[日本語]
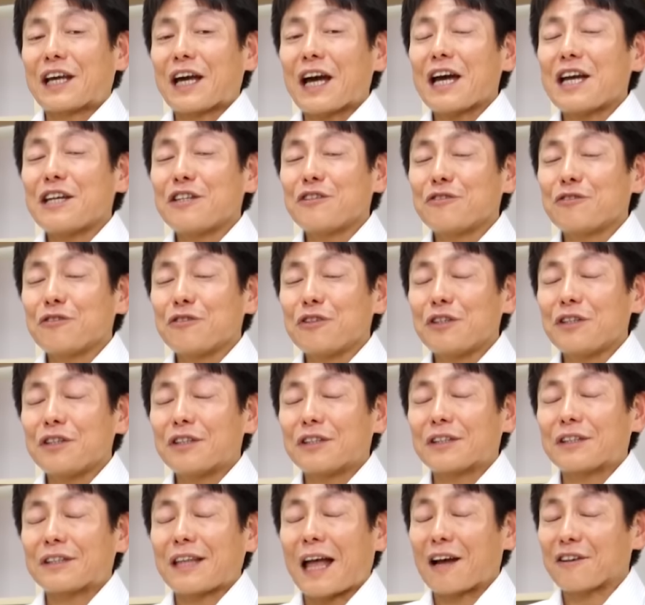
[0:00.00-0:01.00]
界中
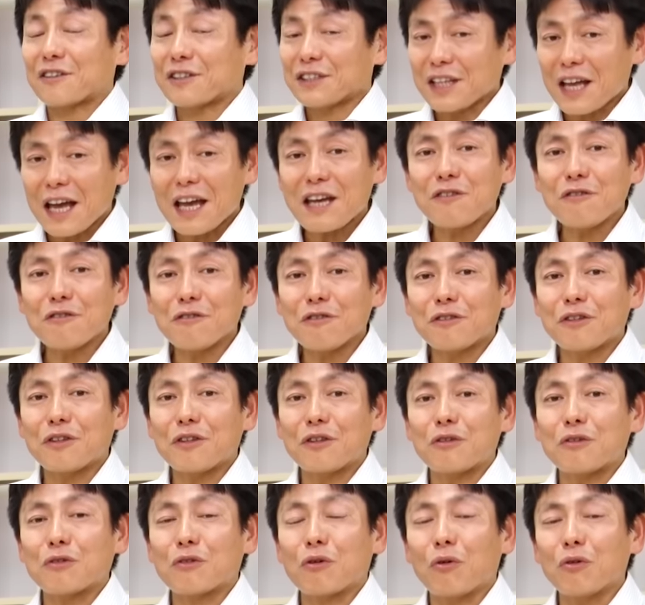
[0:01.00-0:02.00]
にたくさんいるっ
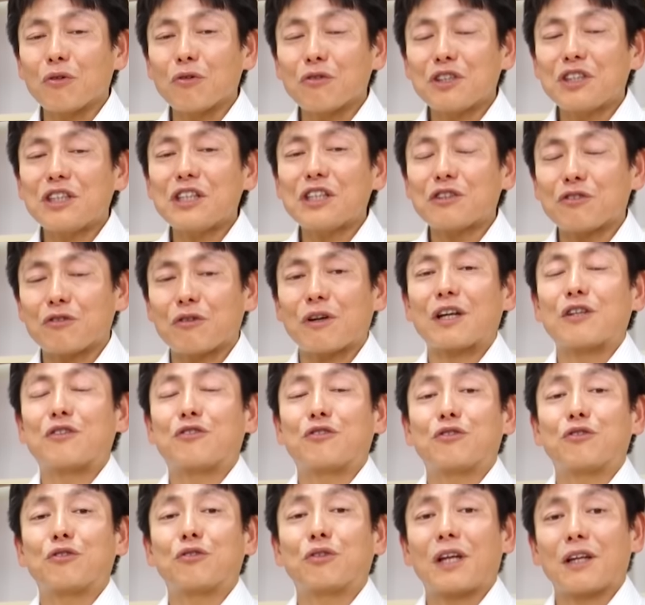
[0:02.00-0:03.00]
ていう、この事実の方が
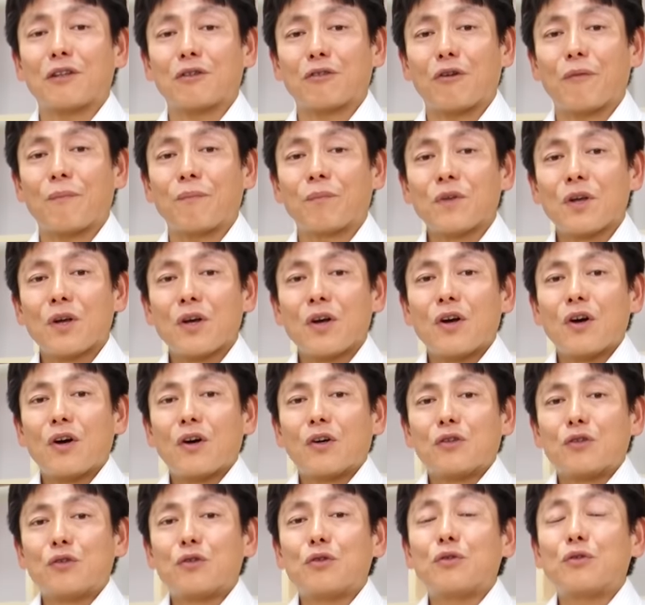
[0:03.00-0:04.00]
重要だと
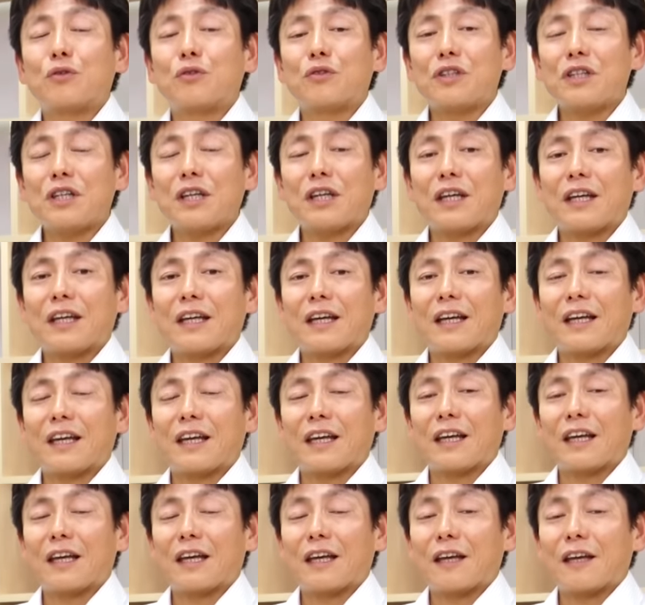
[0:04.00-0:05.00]
いうふうに、
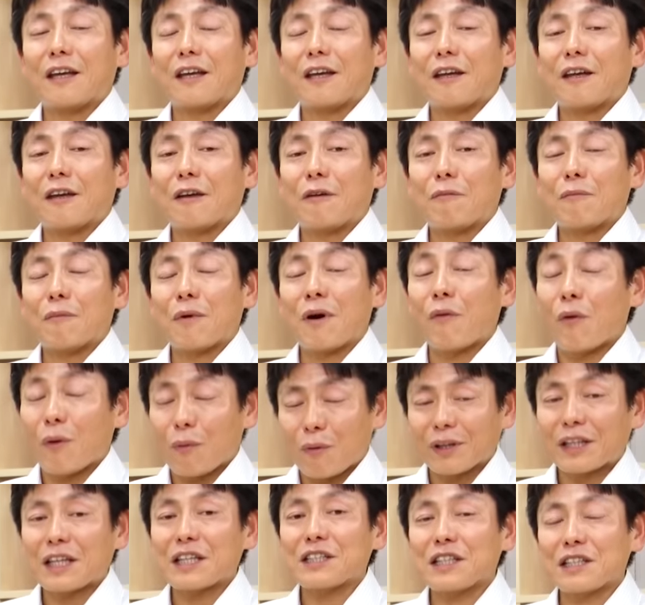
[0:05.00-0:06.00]
えーま
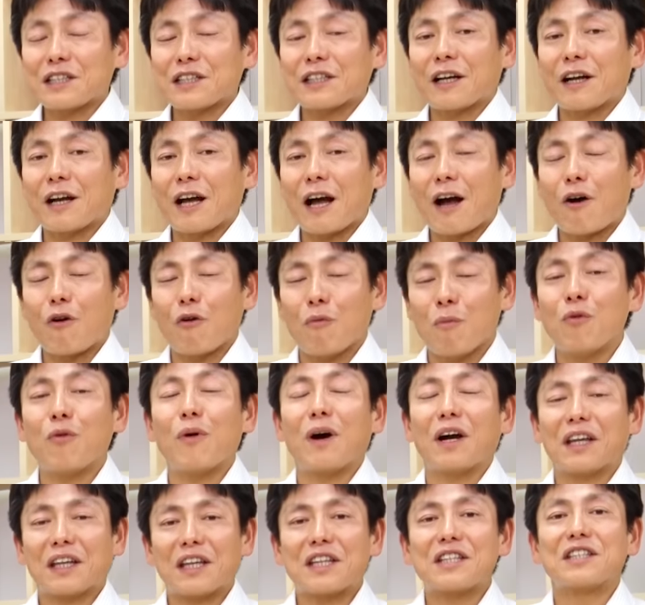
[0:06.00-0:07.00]
あ、私たちなんか思う
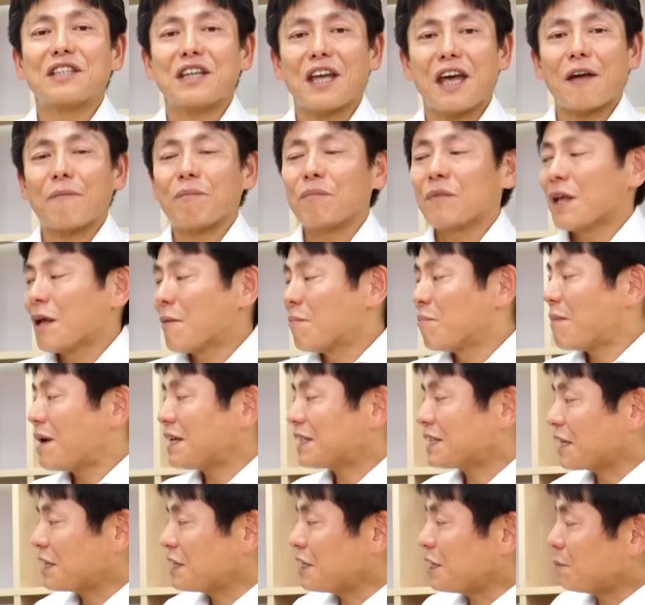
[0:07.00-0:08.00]
わけでして、
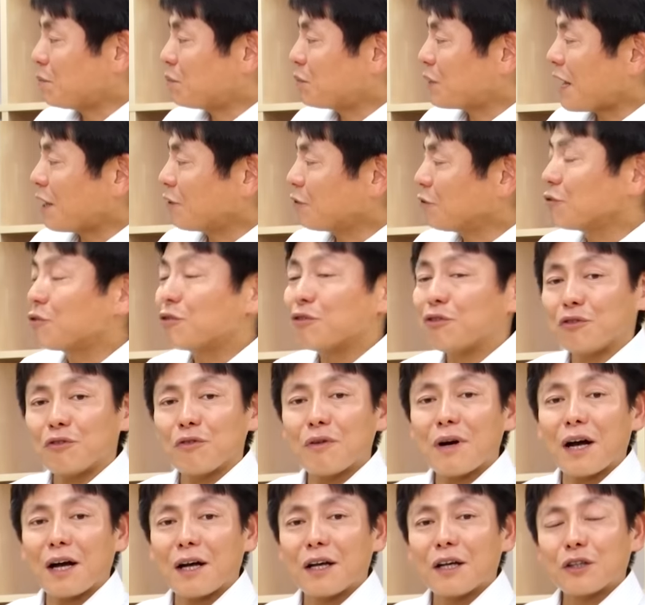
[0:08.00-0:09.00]
まさにブランドっていう
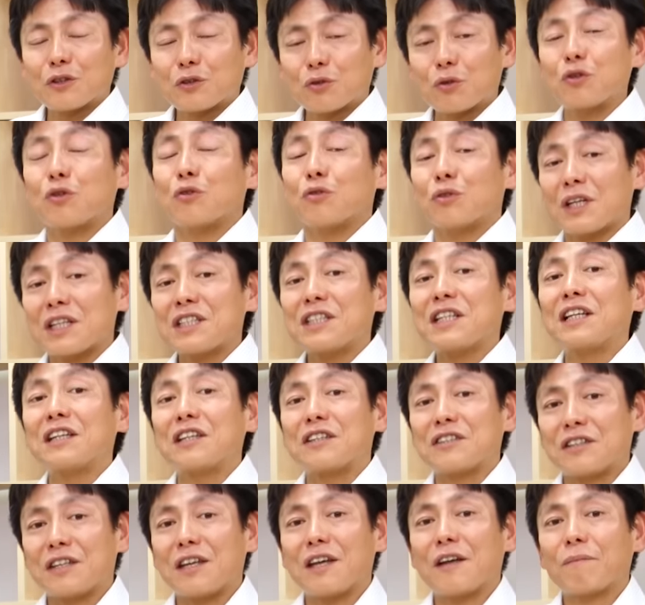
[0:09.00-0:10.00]
のはそれと同じな
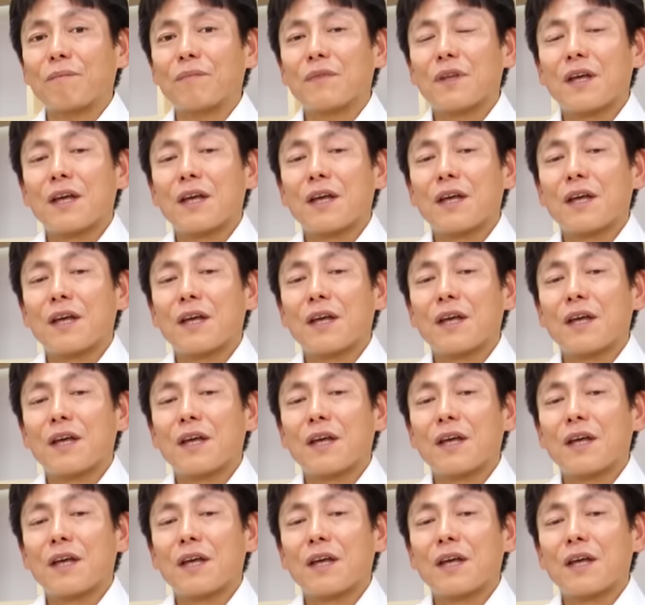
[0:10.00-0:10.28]
んですね。